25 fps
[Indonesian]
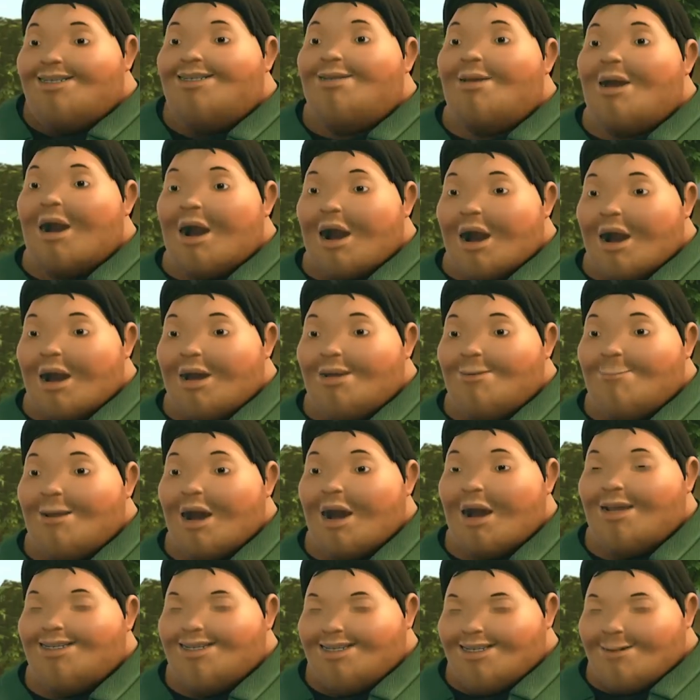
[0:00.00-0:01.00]
Iya,
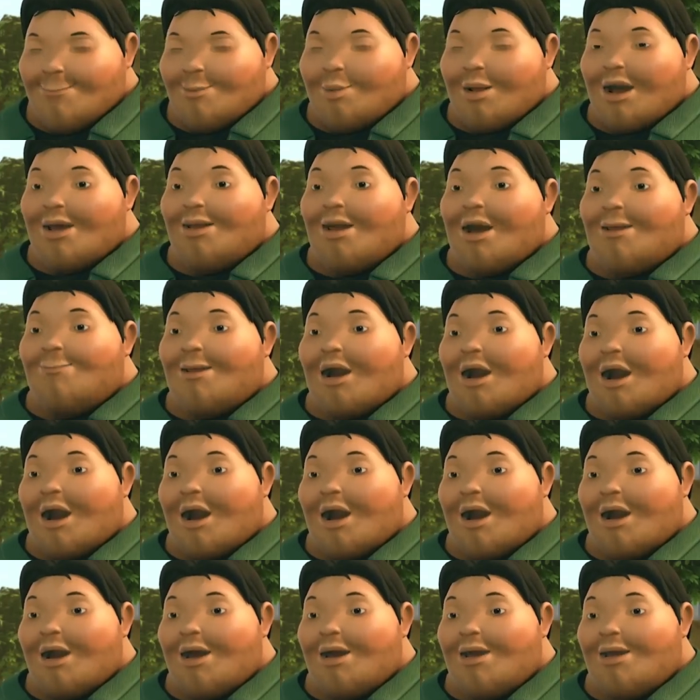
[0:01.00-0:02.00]
baik, Bu Salama.
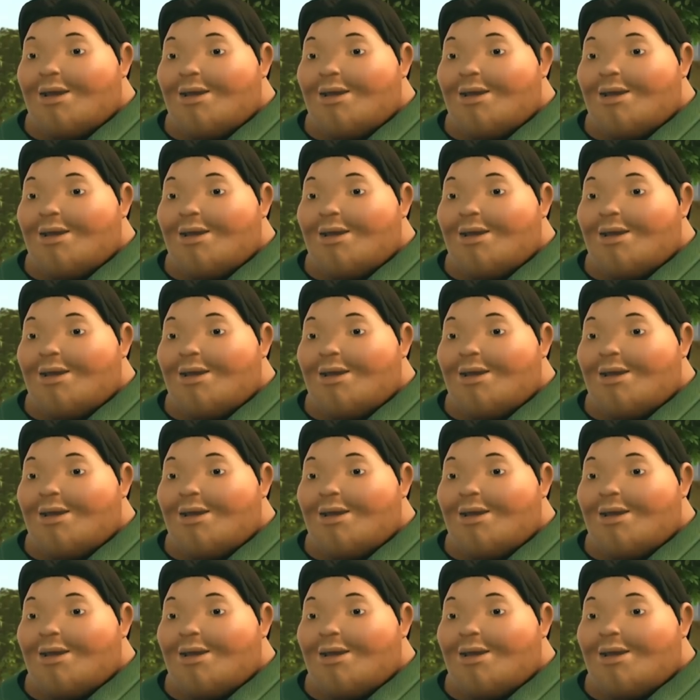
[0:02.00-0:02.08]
